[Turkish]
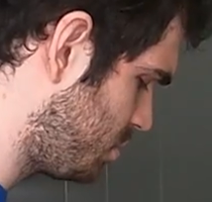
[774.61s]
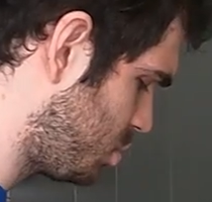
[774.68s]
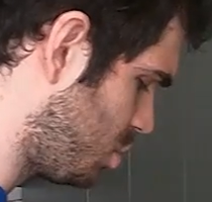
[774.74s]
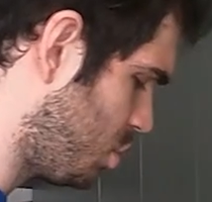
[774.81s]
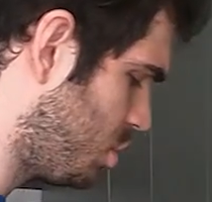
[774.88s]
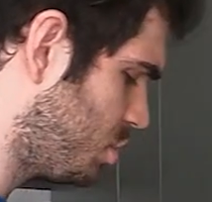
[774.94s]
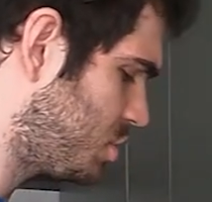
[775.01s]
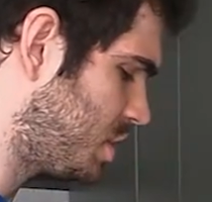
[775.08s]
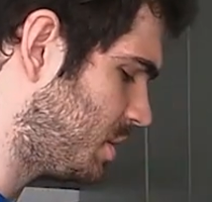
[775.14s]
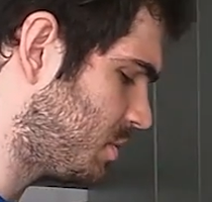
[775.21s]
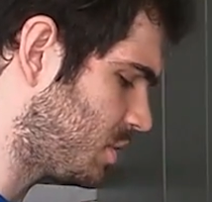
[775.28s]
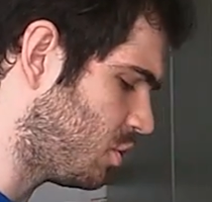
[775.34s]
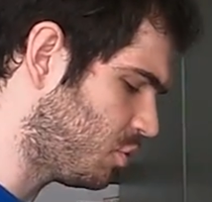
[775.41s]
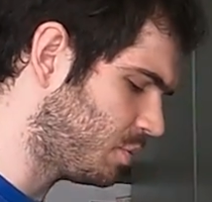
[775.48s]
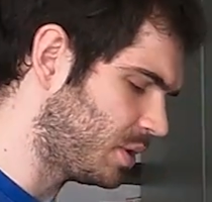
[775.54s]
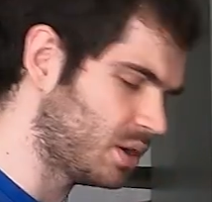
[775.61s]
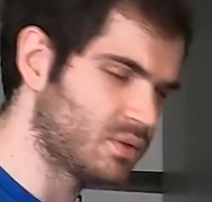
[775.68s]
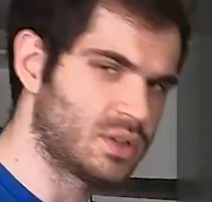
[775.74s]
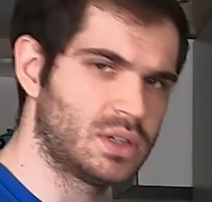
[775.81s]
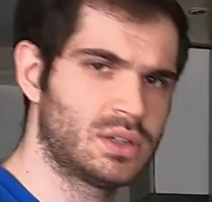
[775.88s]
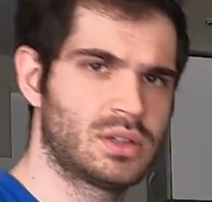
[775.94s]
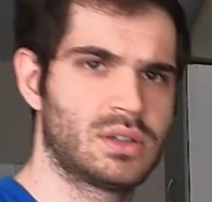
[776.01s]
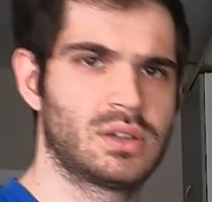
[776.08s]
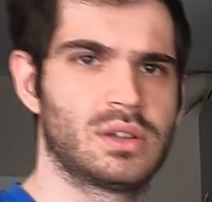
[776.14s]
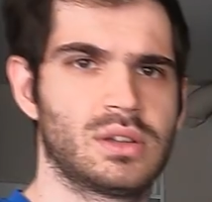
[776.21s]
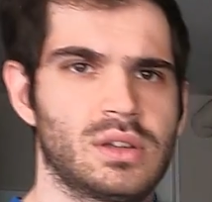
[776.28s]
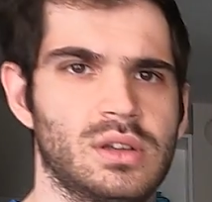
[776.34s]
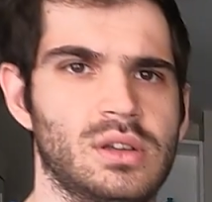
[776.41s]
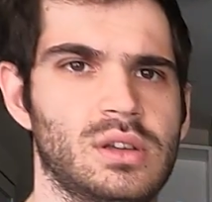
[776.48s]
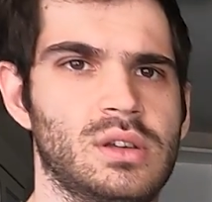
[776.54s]
Şöyle göstereyim tavuk pilavı.
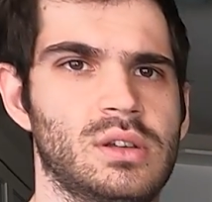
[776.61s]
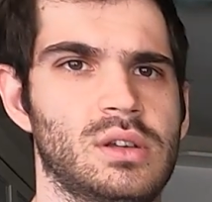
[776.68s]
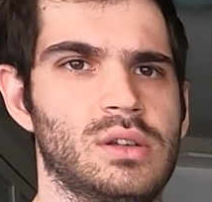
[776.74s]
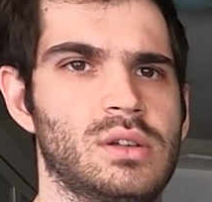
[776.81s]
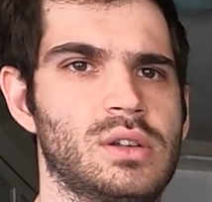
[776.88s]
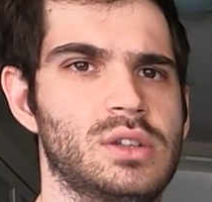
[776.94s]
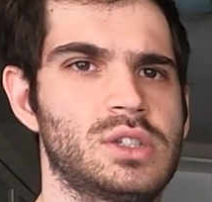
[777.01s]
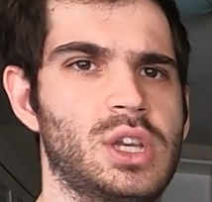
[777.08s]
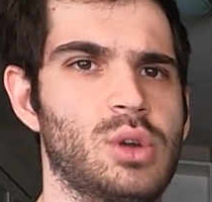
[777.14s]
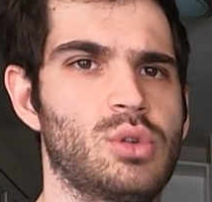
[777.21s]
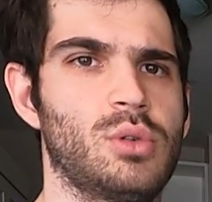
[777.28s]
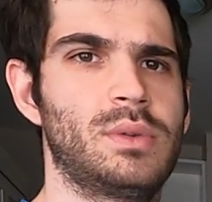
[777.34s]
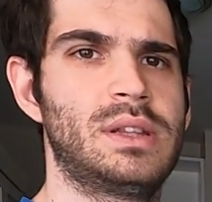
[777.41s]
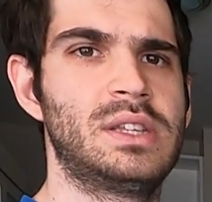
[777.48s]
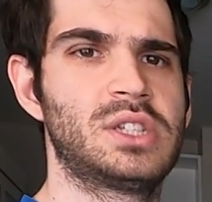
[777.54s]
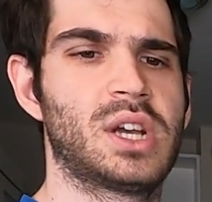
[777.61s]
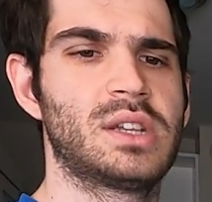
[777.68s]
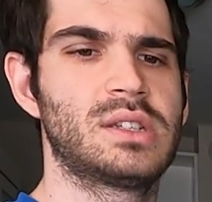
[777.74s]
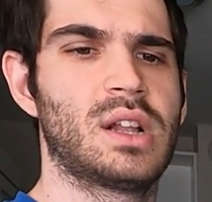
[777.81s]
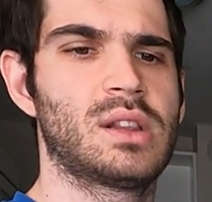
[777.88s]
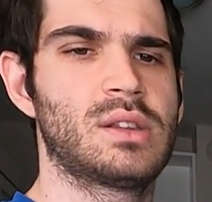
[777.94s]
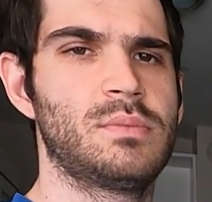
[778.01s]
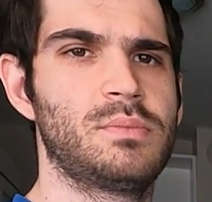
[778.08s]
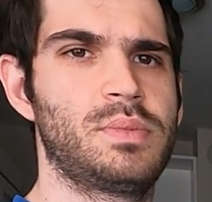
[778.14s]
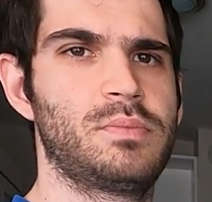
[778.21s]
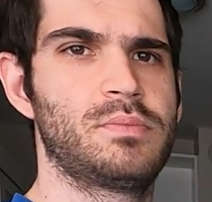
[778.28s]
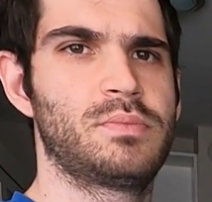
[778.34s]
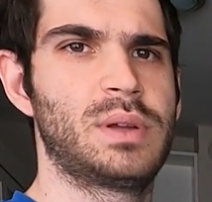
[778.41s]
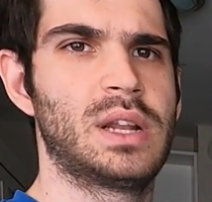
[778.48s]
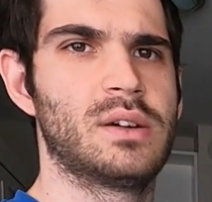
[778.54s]
Ee, şey olabildiğince azalttım
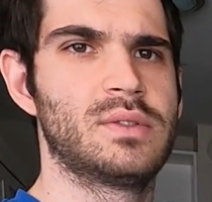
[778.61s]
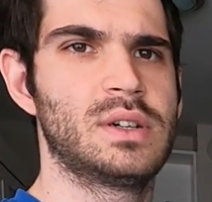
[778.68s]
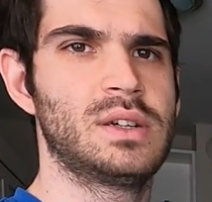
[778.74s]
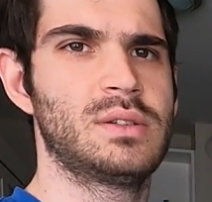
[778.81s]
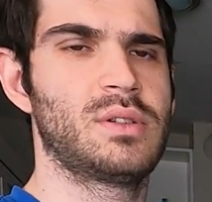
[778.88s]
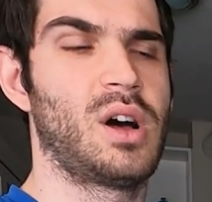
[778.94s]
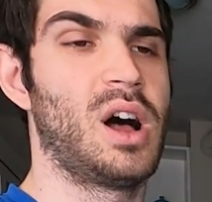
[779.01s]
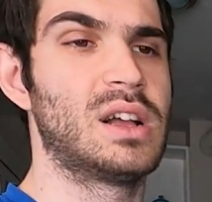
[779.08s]
pilavı.